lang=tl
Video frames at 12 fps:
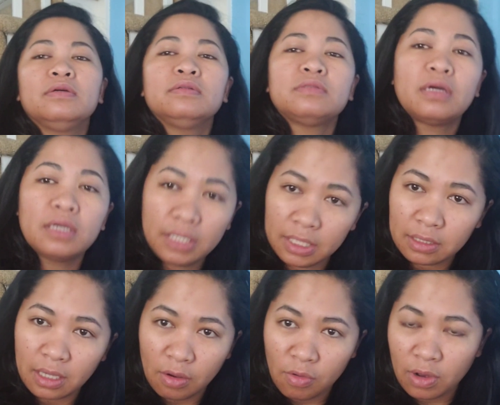
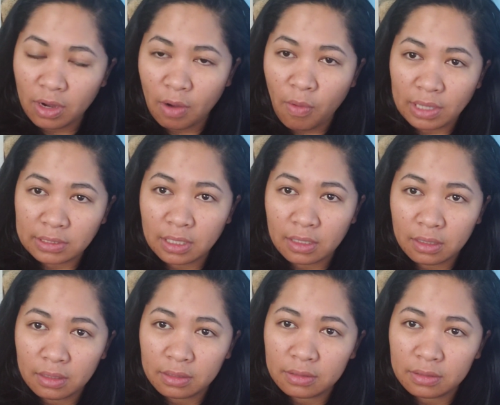sakit kay akong kalawasan